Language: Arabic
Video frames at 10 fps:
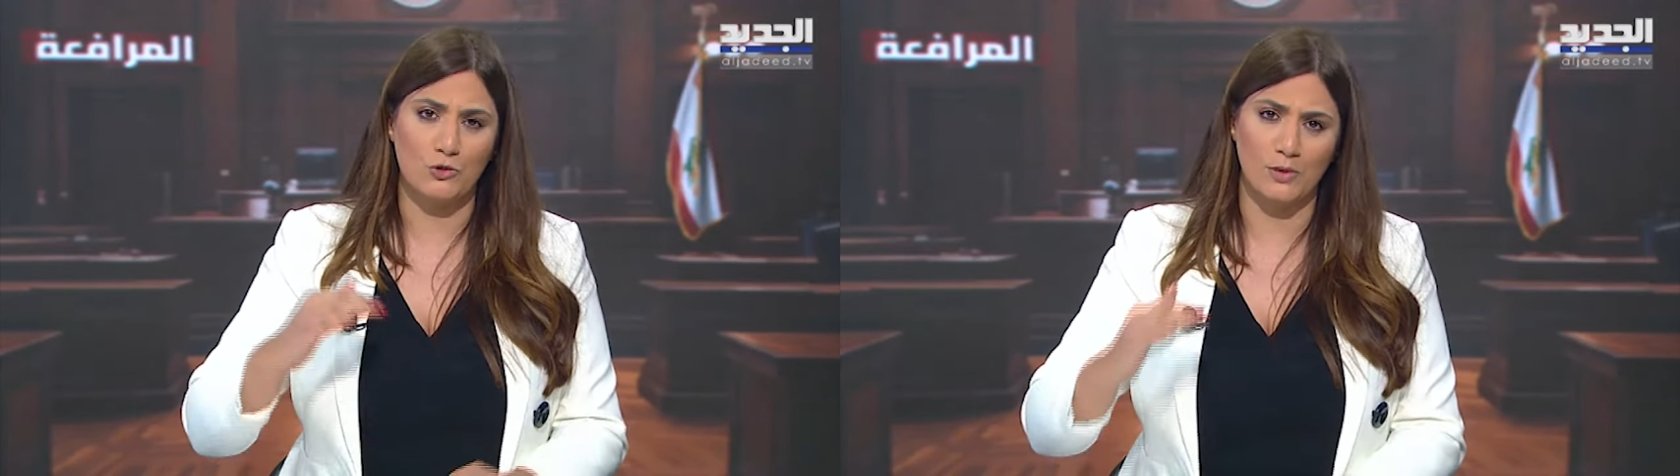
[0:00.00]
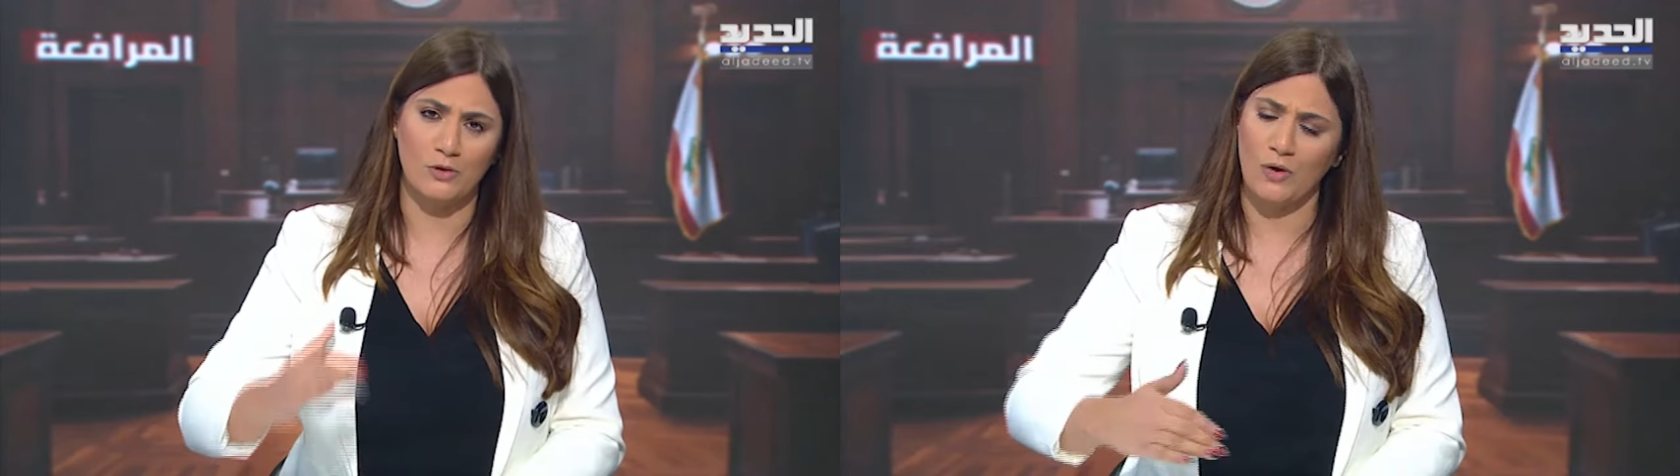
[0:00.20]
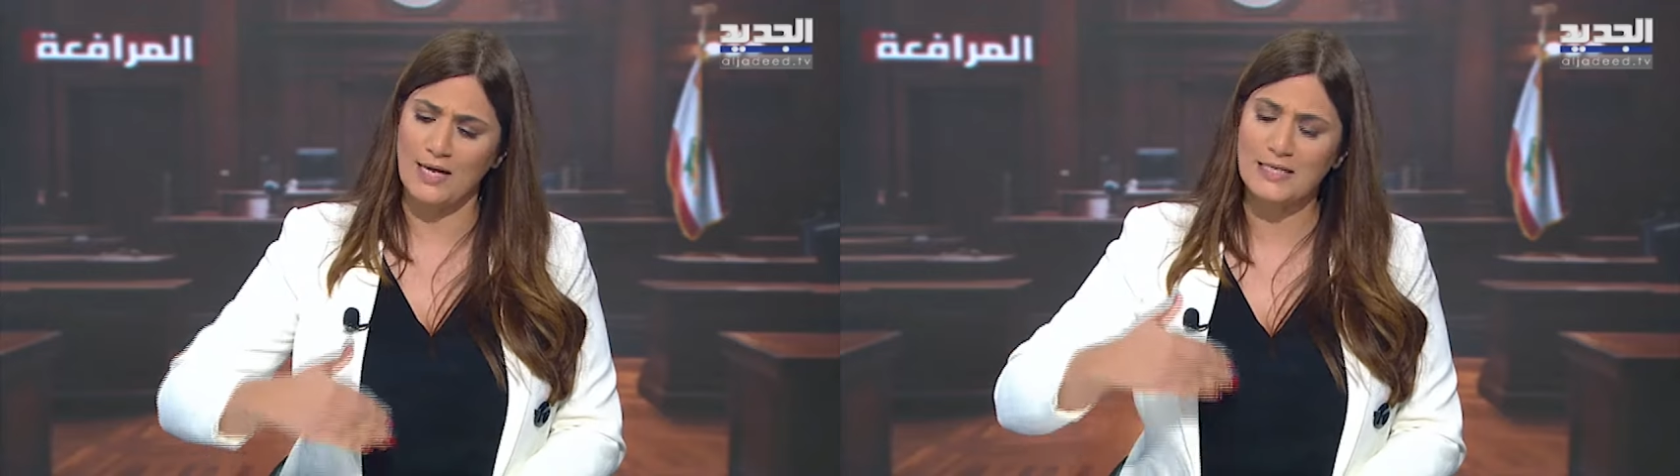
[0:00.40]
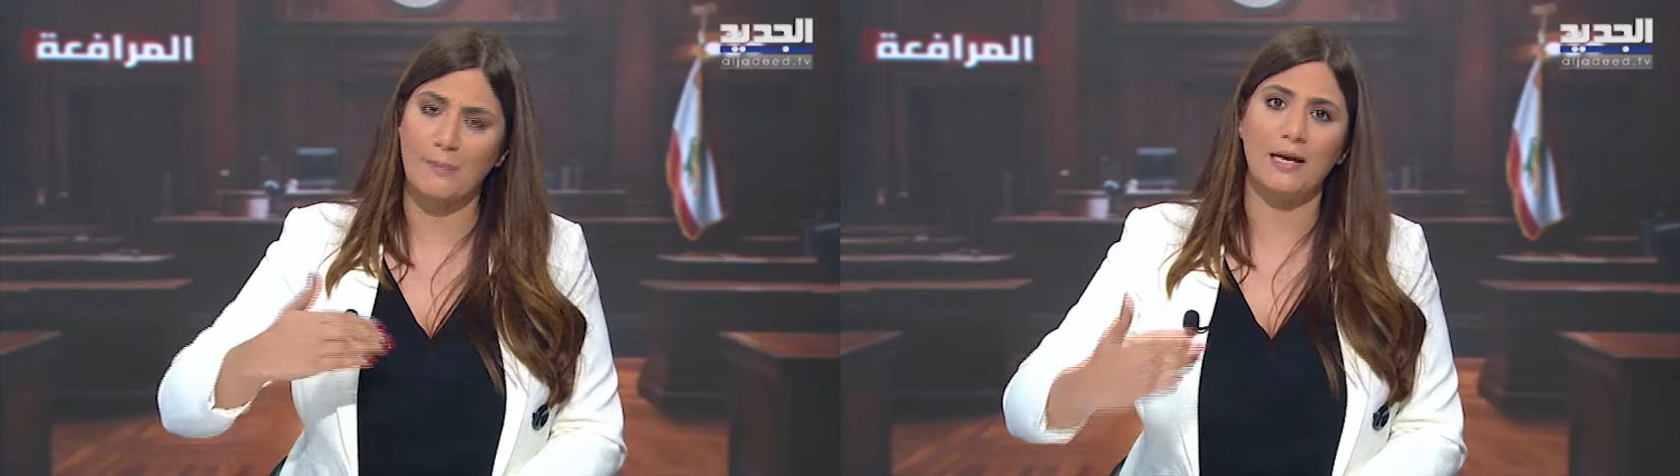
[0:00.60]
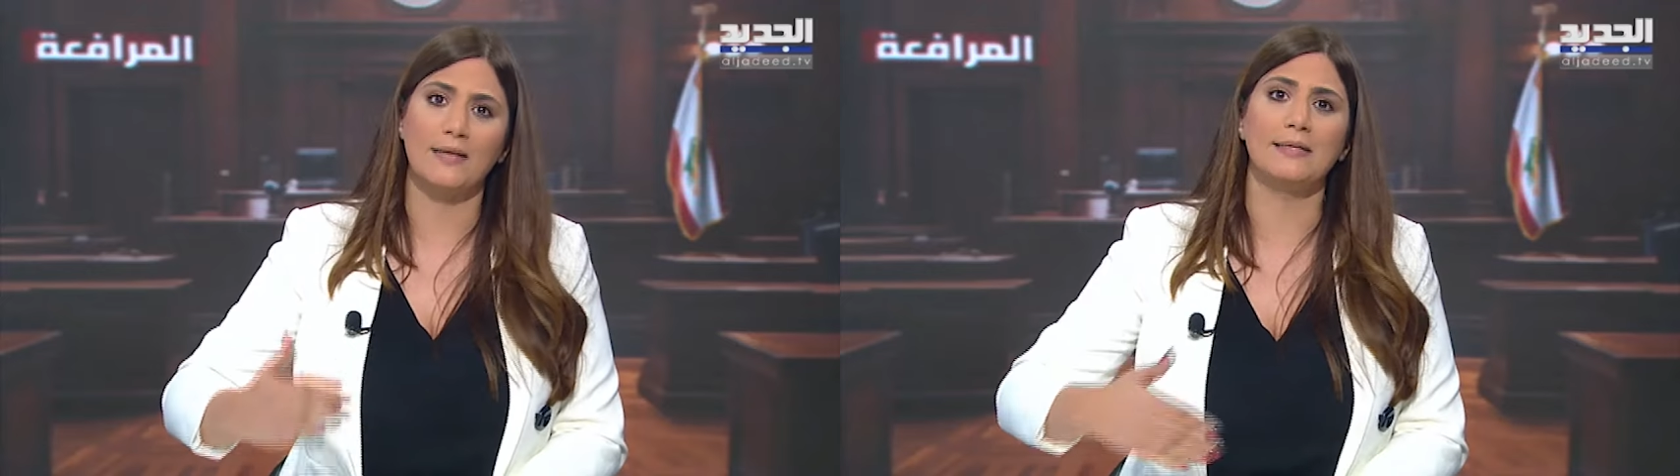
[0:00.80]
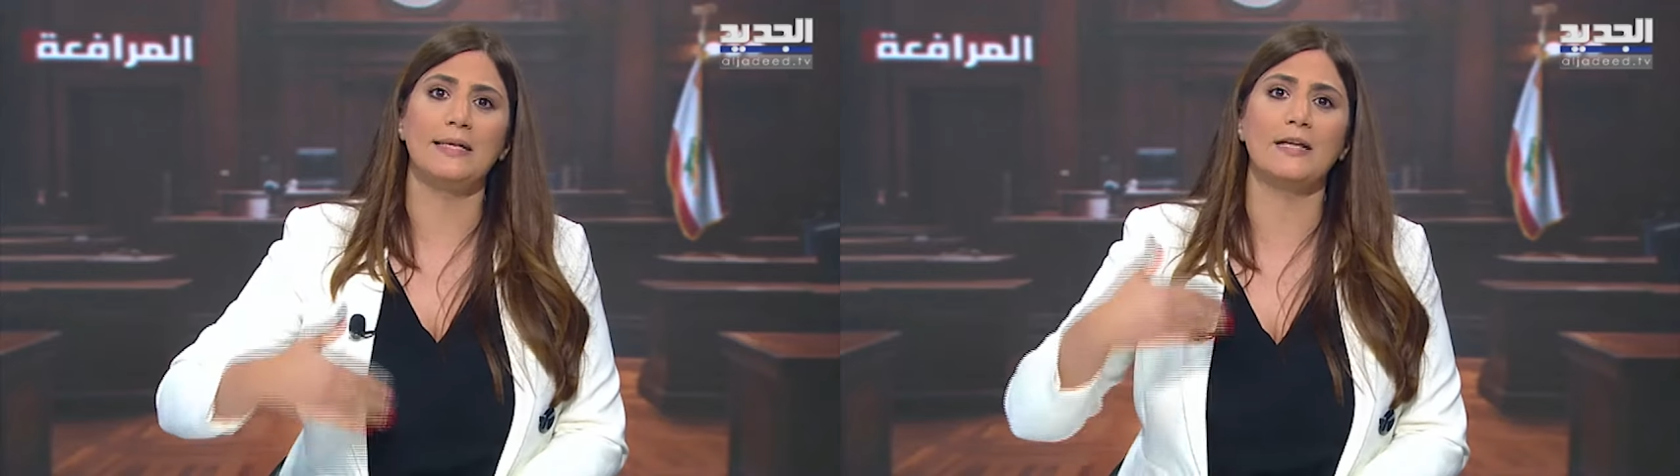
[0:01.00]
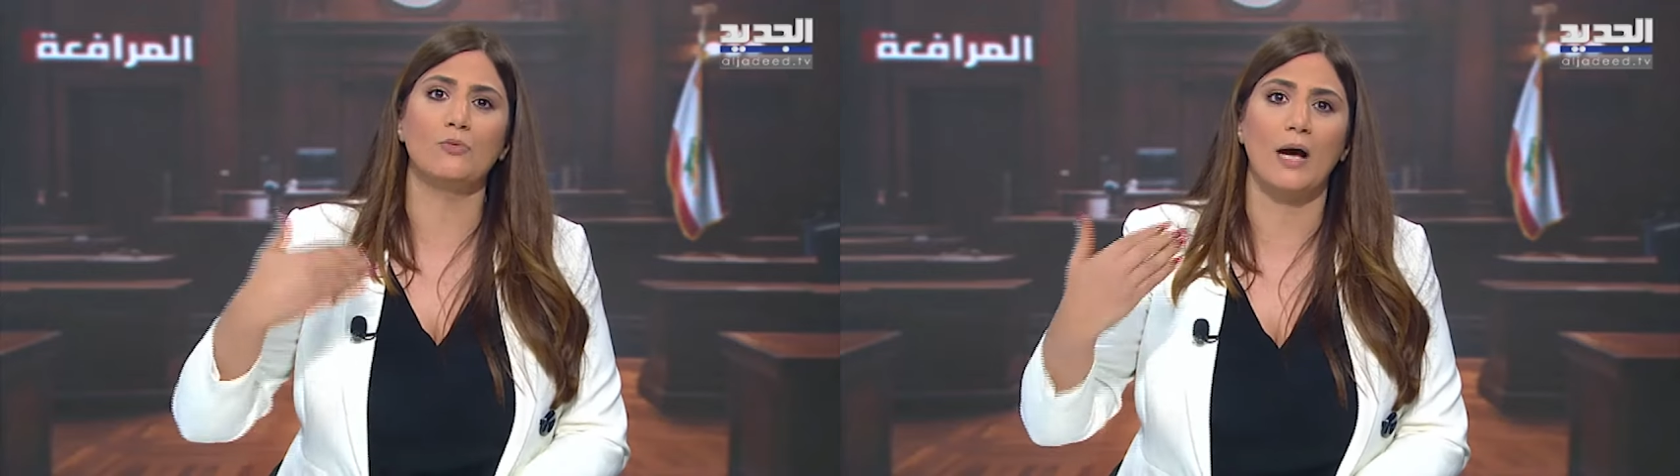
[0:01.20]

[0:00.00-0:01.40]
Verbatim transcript: من رؤساء بلديات